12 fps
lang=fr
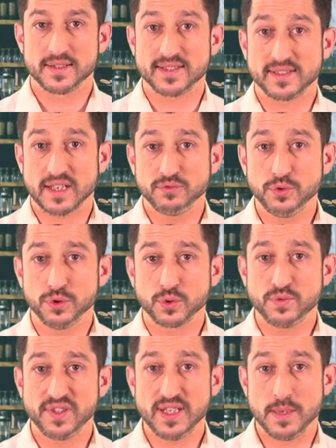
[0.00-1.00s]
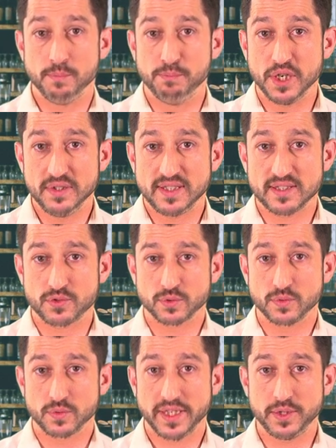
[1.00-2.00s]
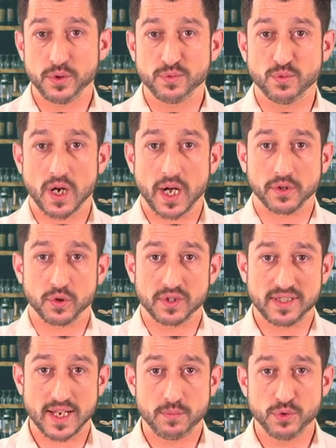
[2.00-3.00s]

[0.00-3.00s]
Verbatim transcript: C'est à vous de trouver les bonnes questions et de voir dans quelle